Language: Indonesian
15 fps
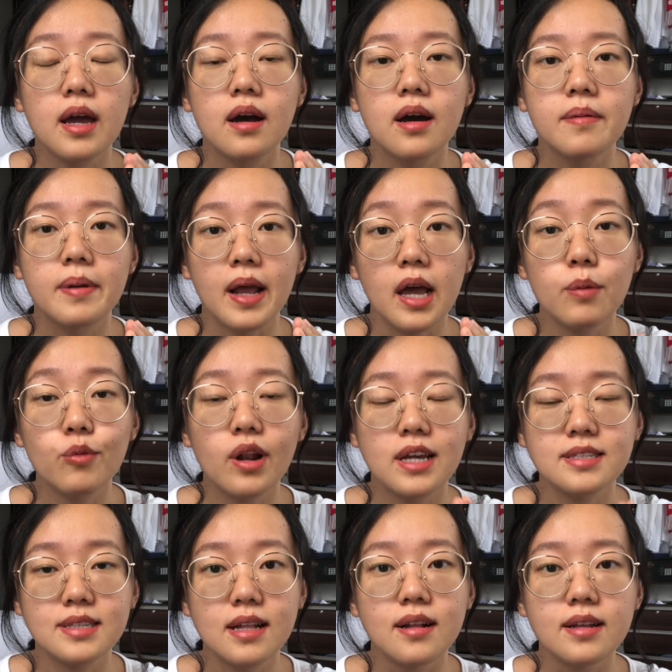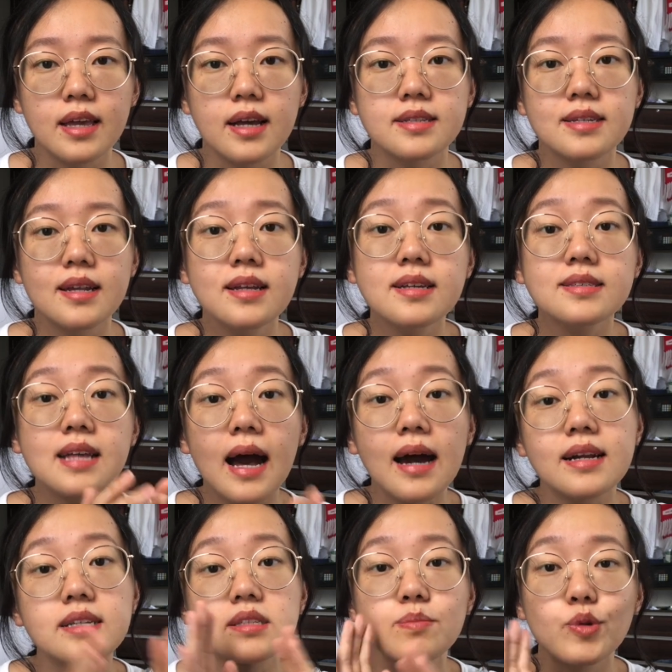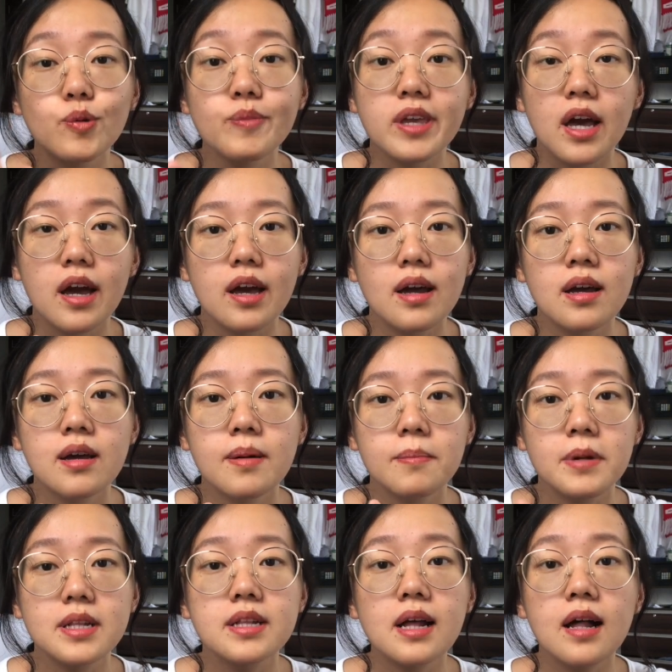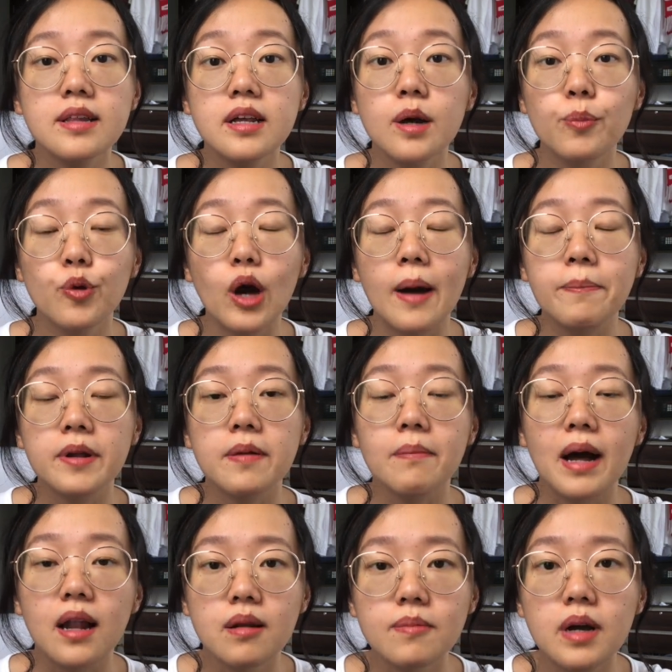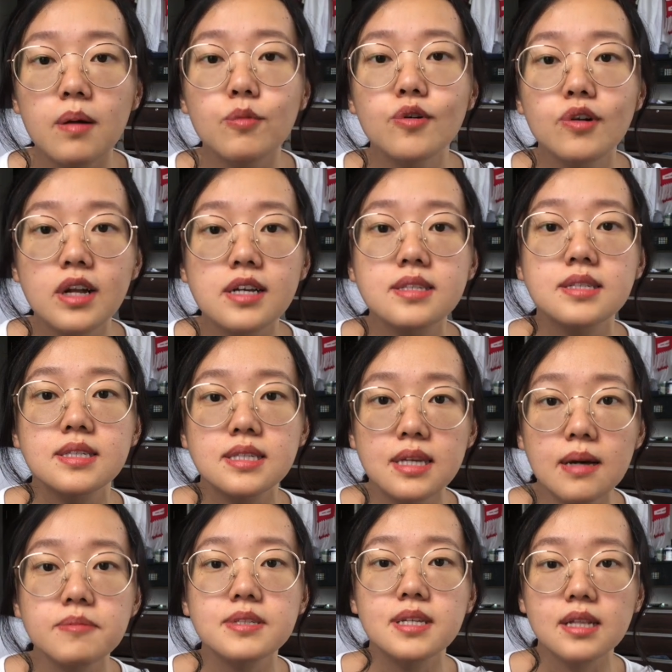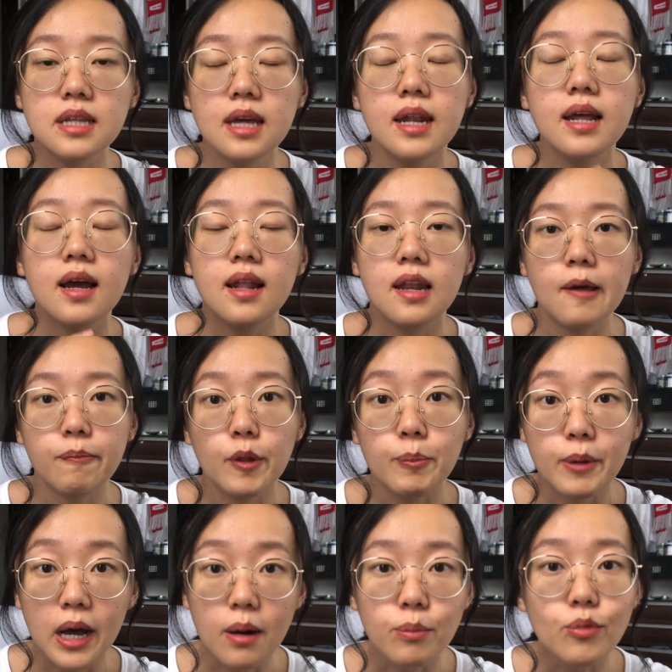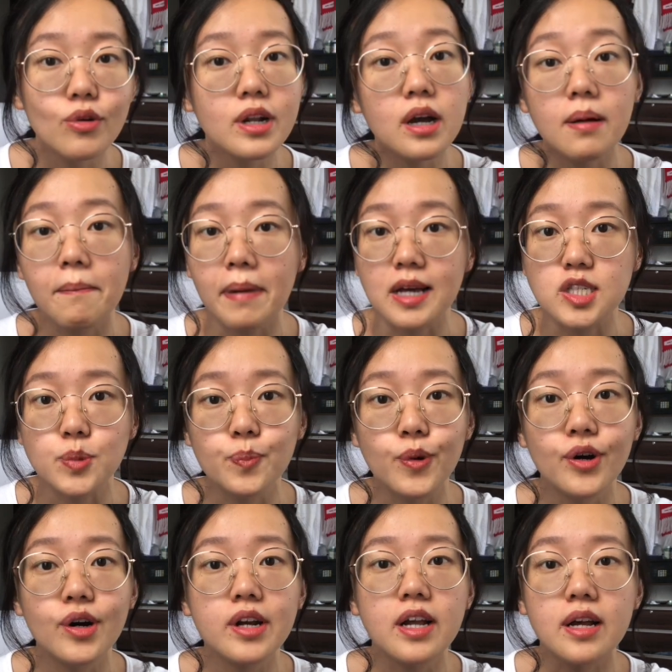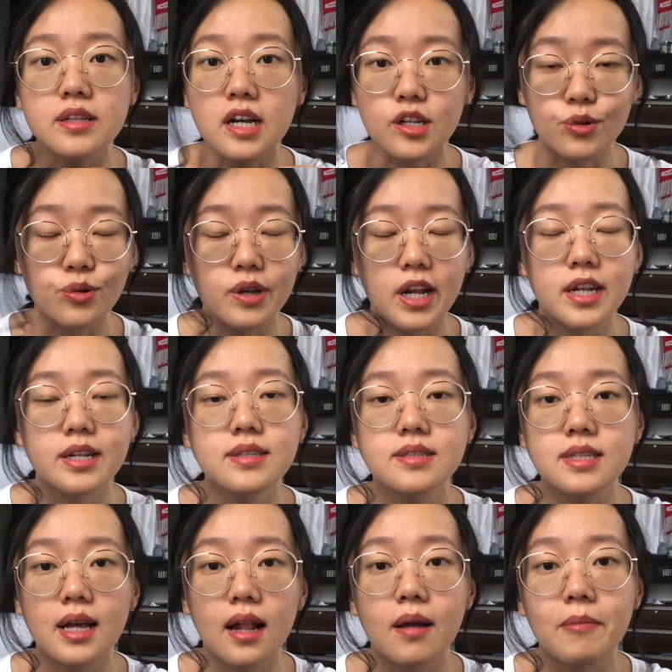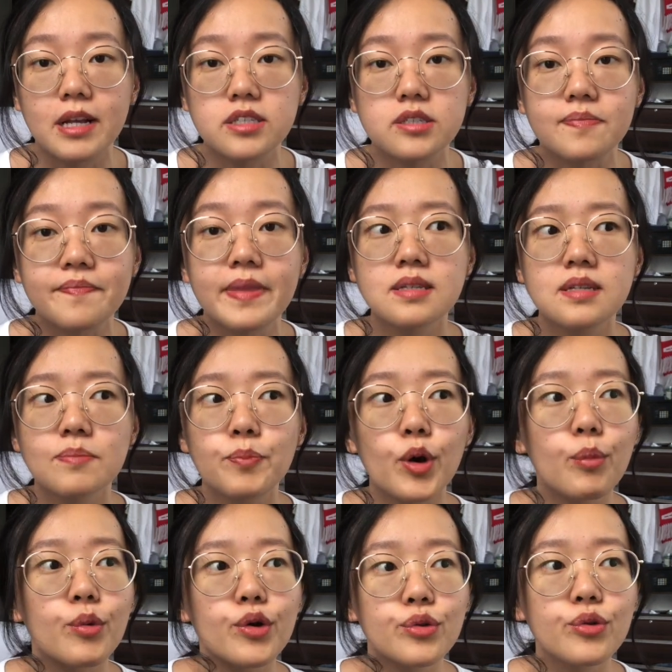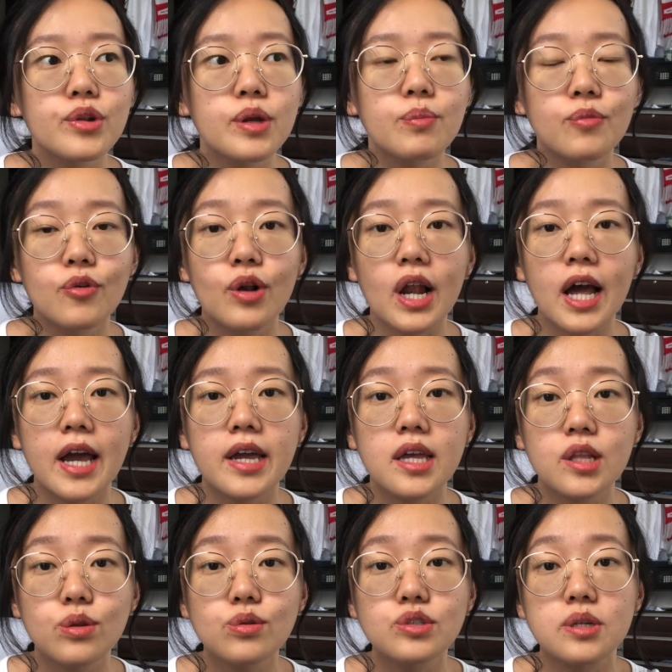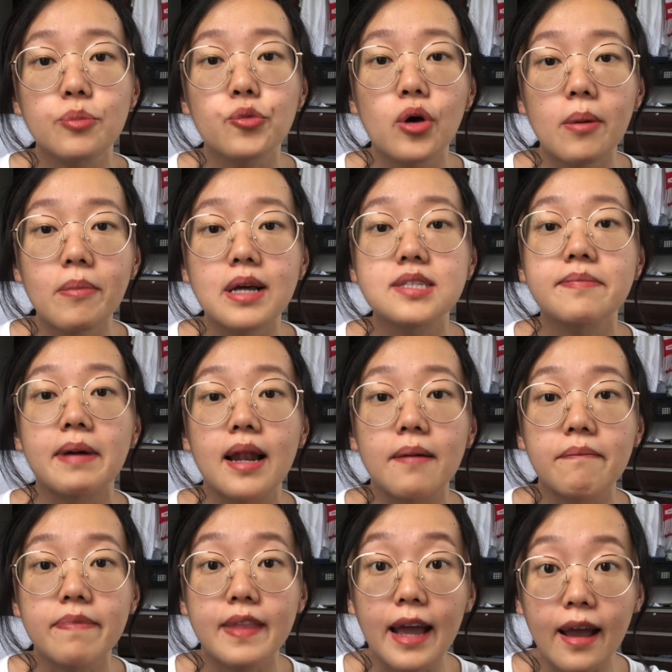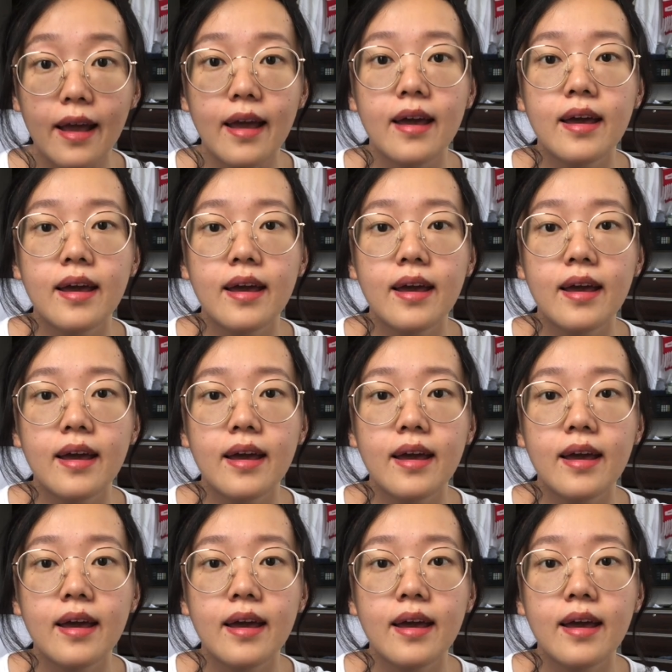eh, mereka mulai sale-nya. Jadi sehari sebelumnya, berarti tanggal 30 April malam kamu udah siap sedia dengan laptop kamu, dengan paspor, dengan kartu kredit segala macem promo tuh dimulai itu jam 12 malam tank